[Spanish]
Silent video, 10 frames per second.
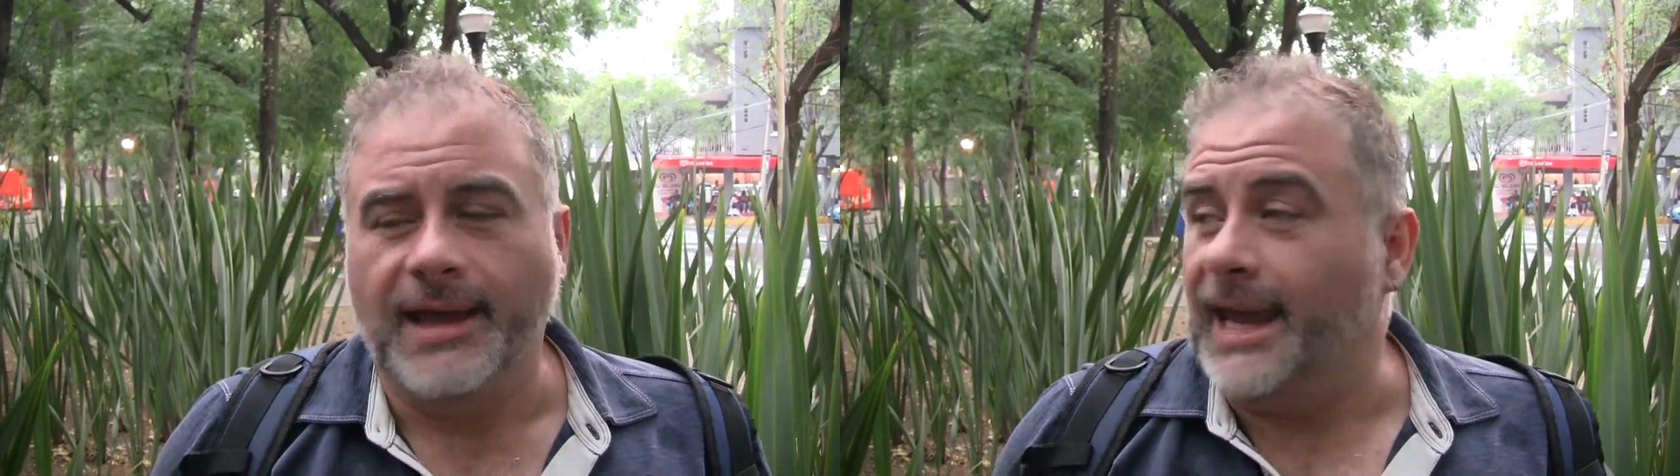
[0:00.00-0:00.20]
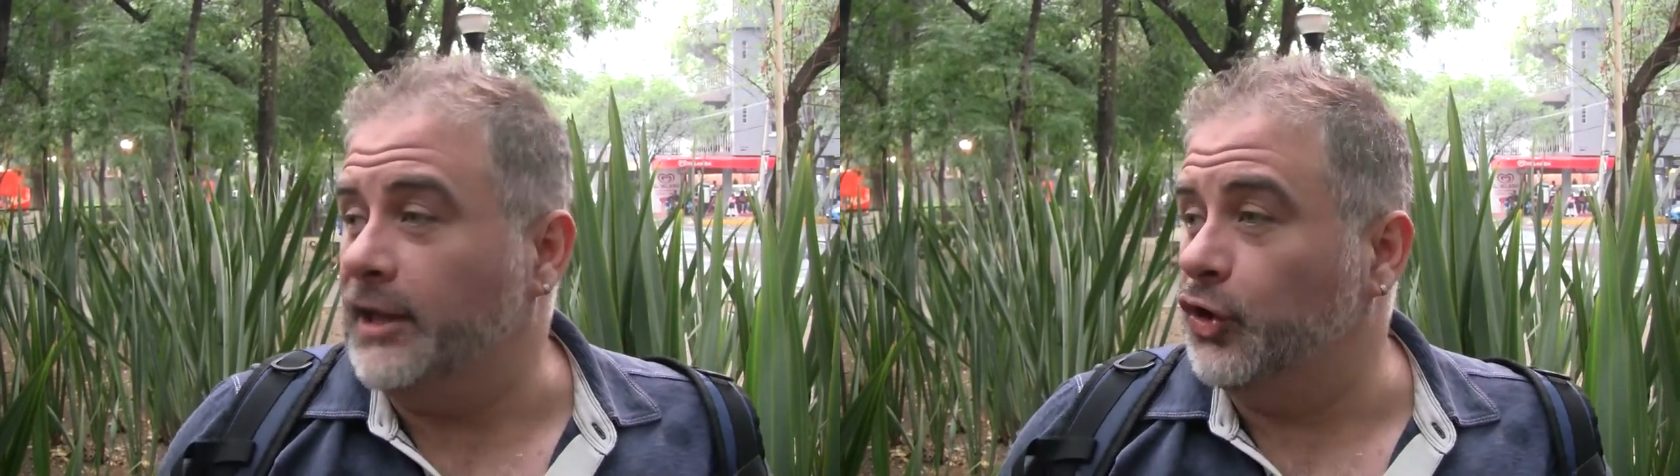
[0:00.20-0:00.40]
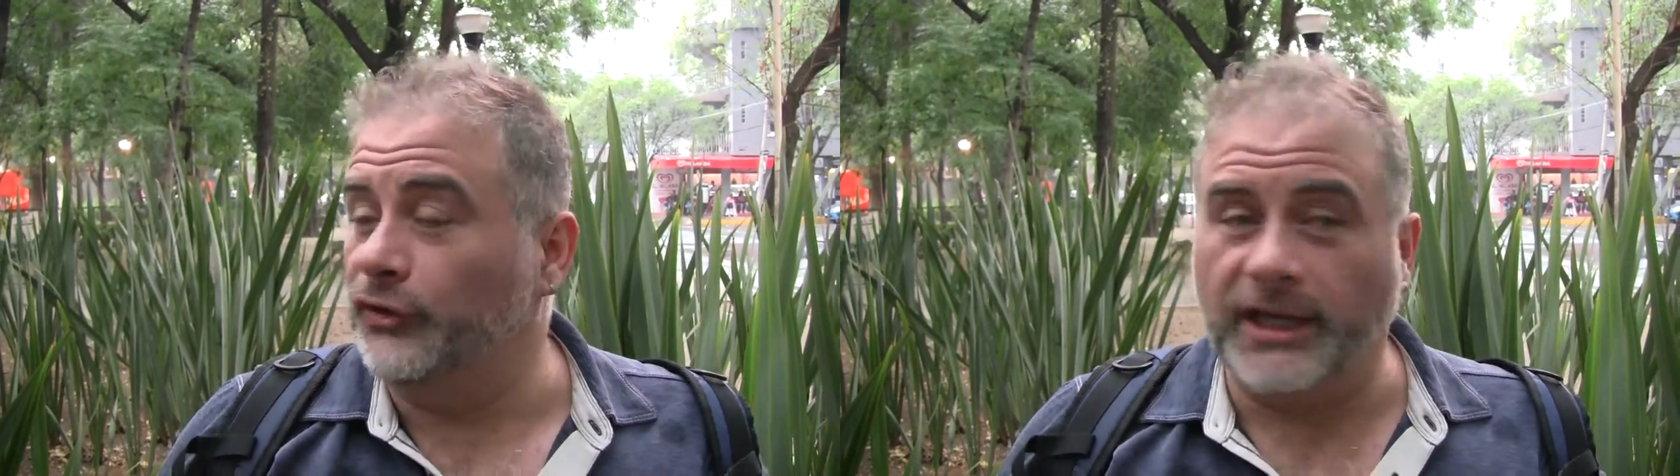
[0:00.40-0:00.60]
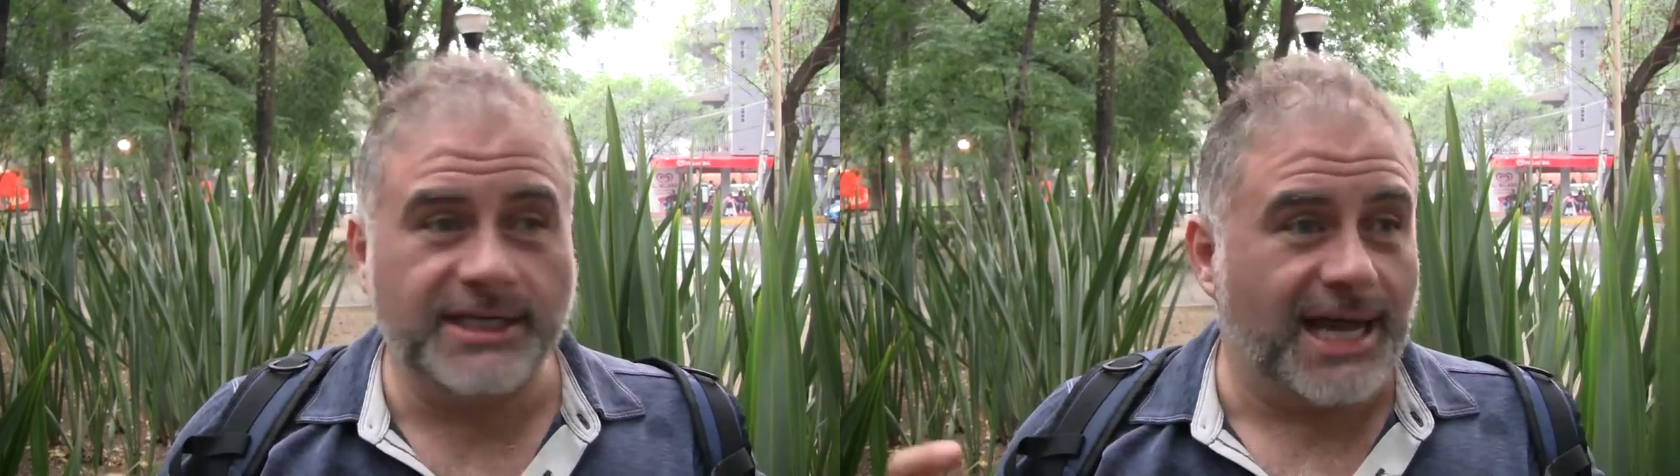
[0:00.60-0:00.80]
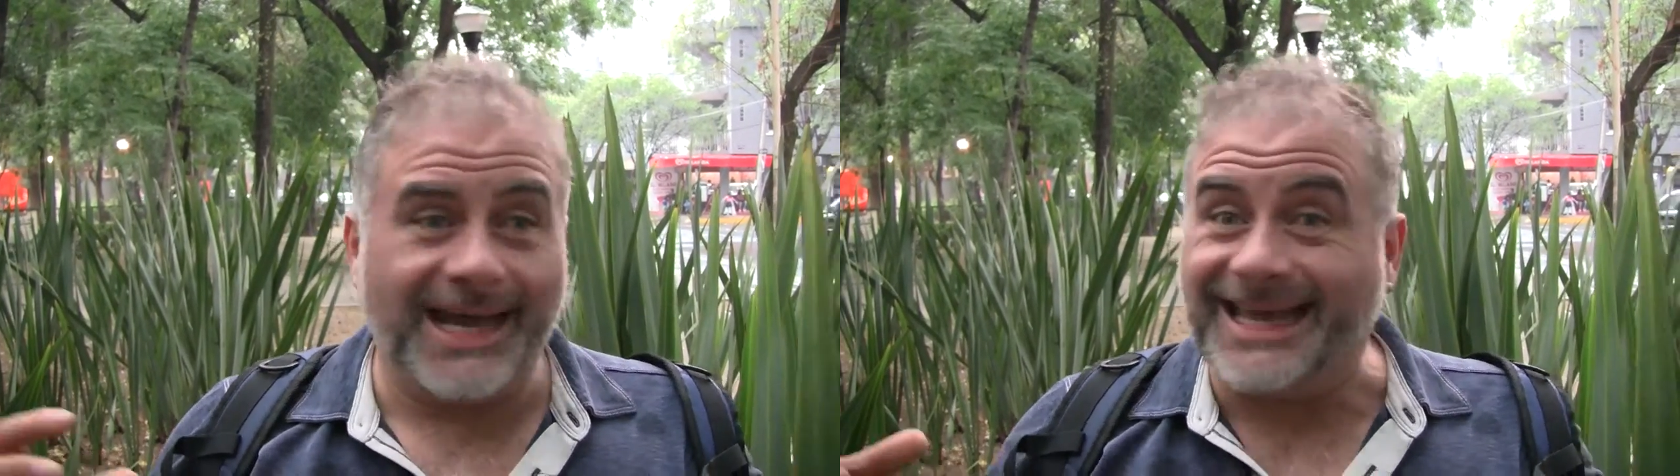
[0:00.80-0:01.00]
en donde
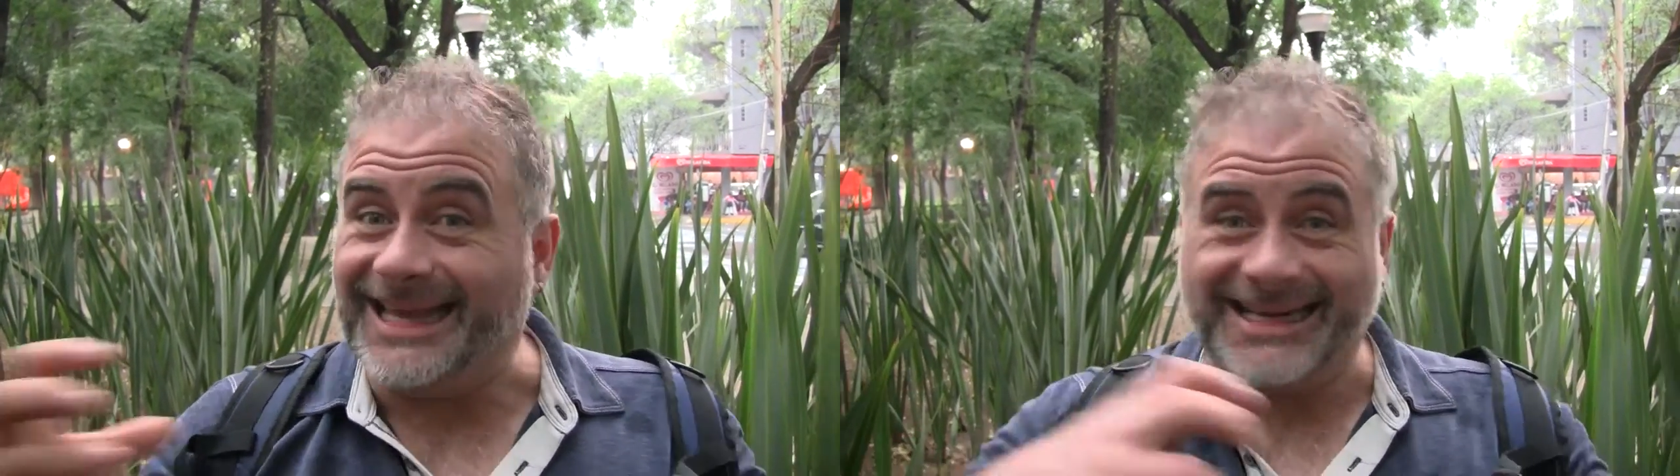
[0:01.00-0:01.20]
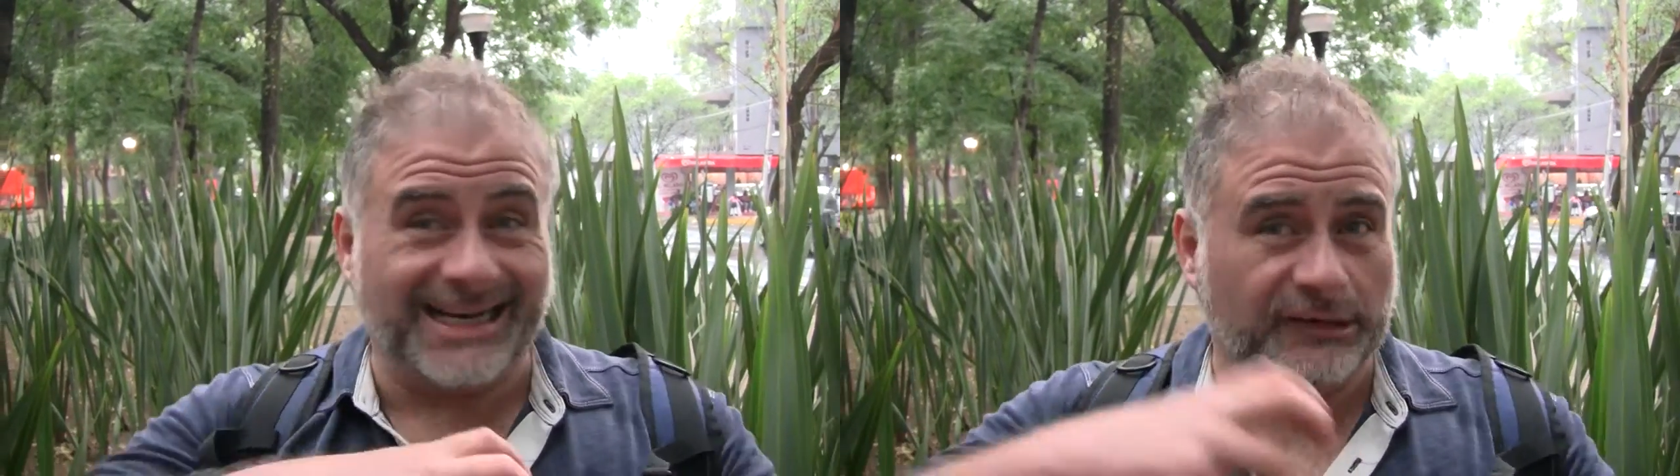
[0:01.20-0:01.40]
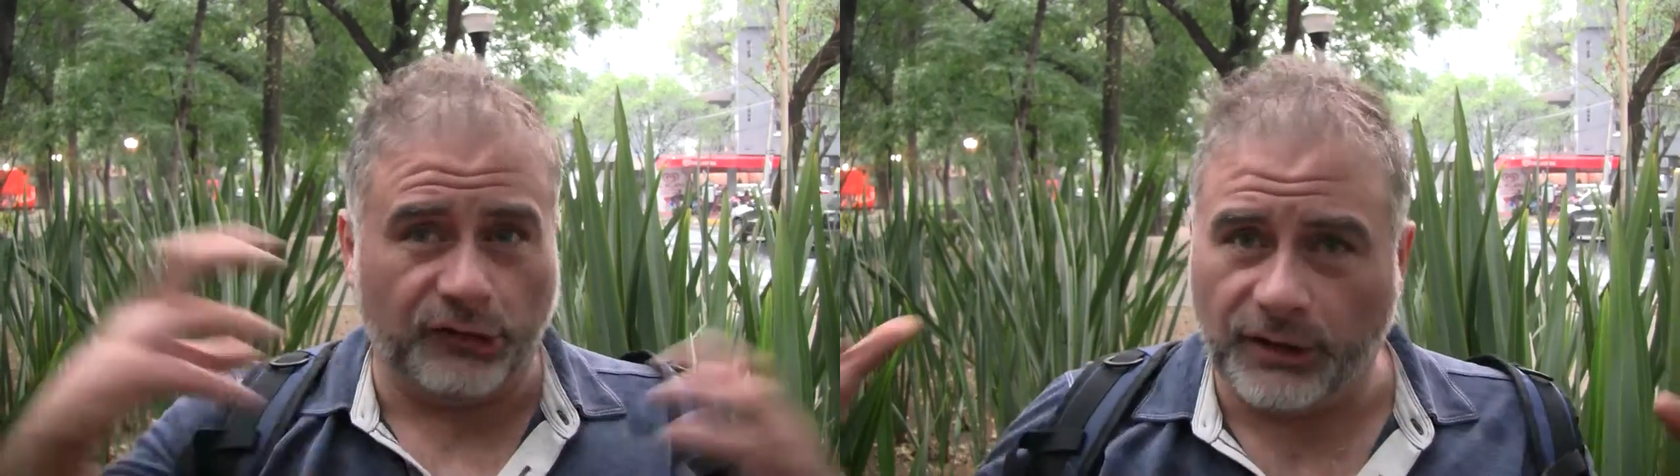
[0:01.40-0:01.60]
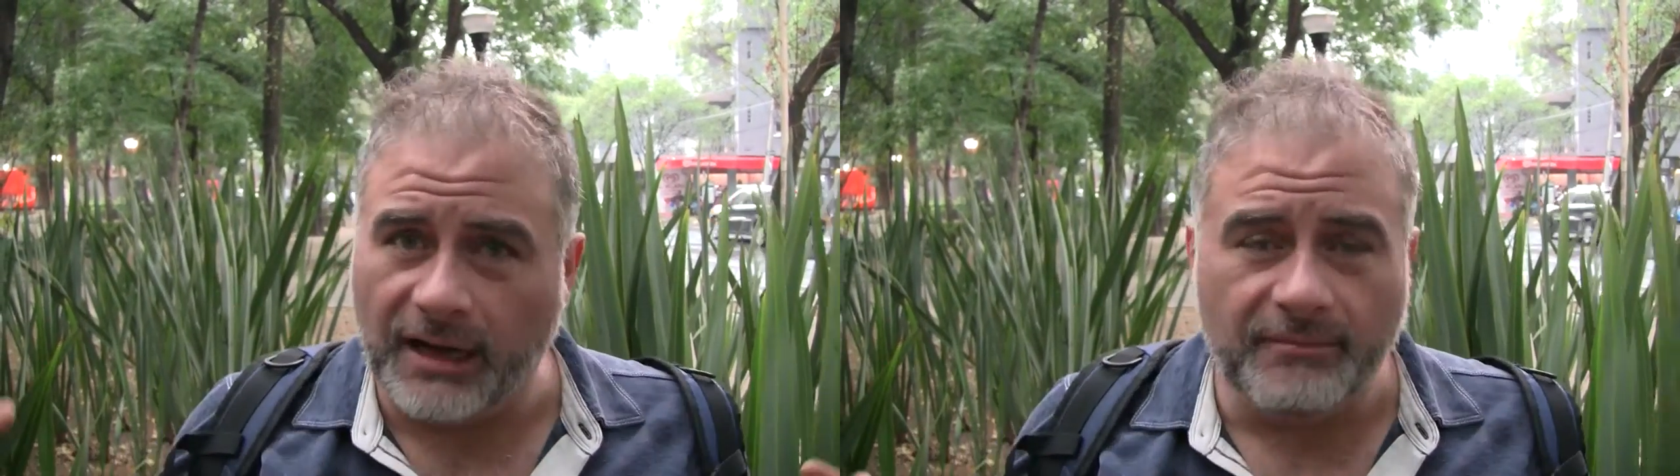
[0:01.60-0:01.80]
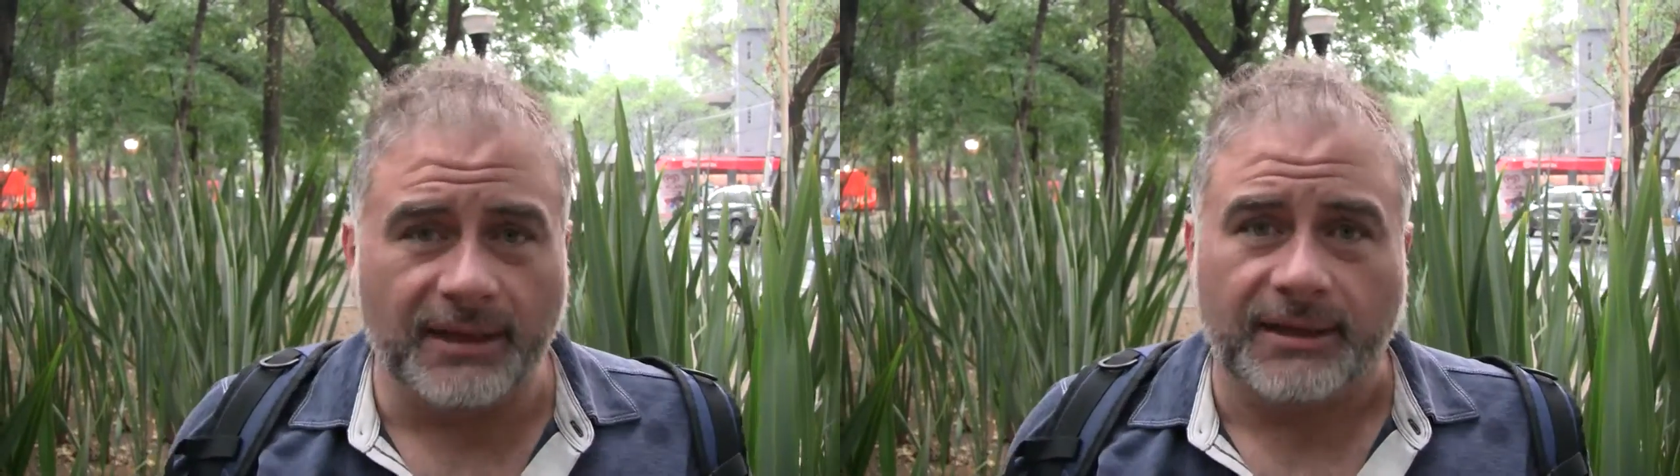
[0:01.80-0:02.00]
ya
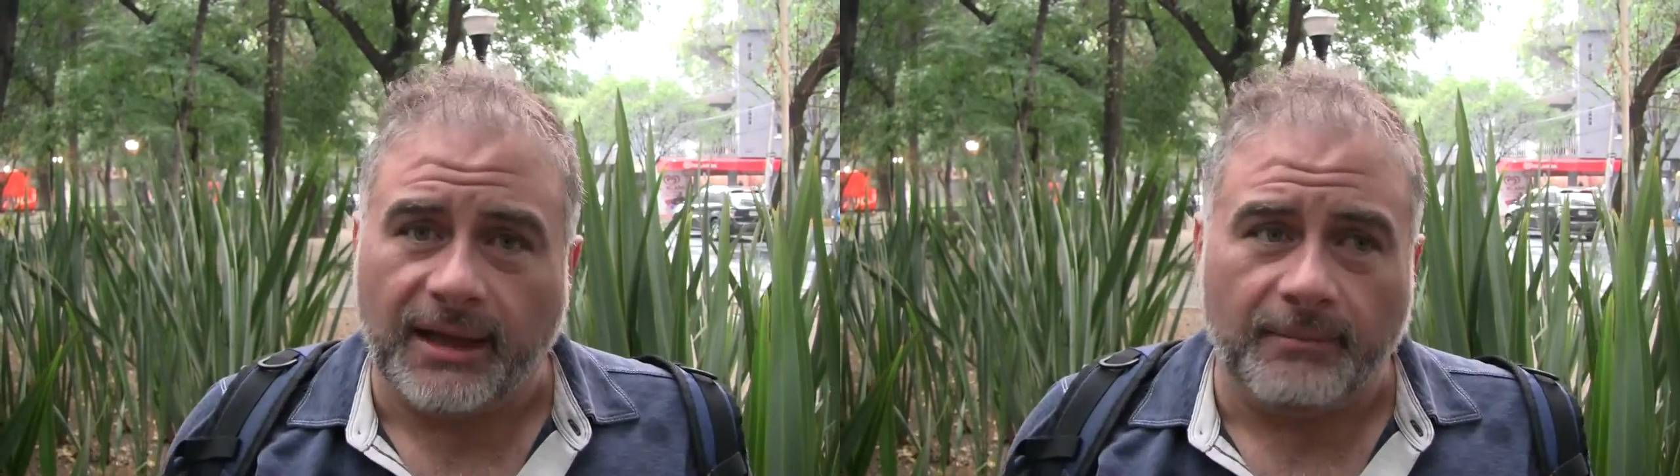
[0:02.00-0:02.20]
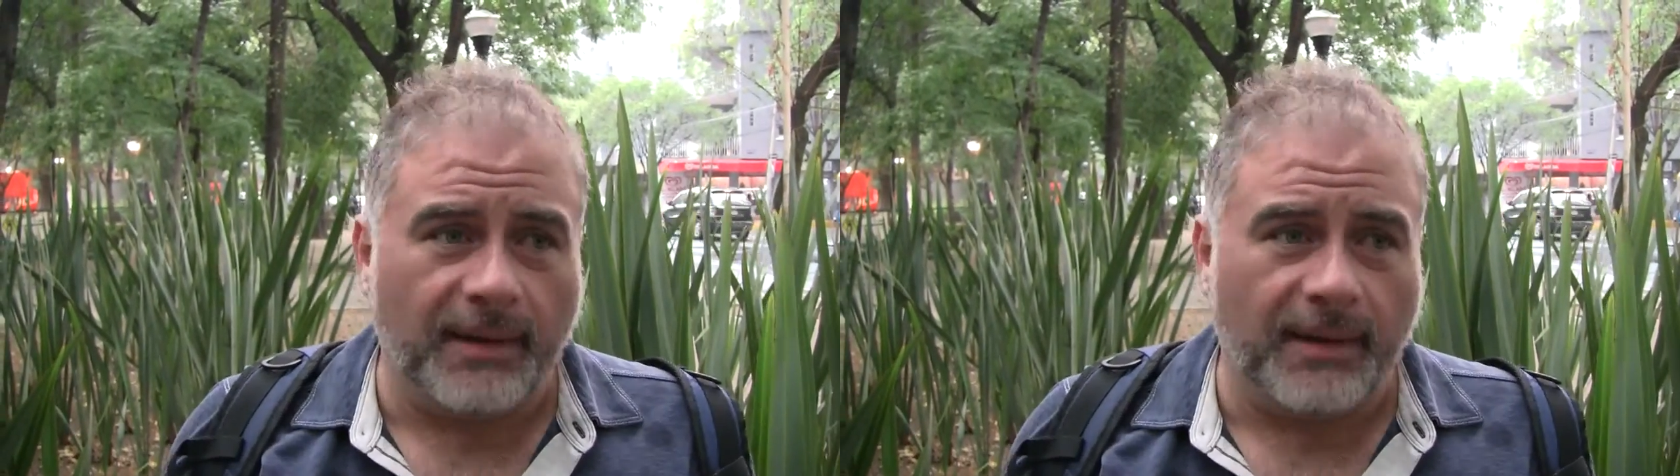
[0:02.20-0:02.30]
irracionalmente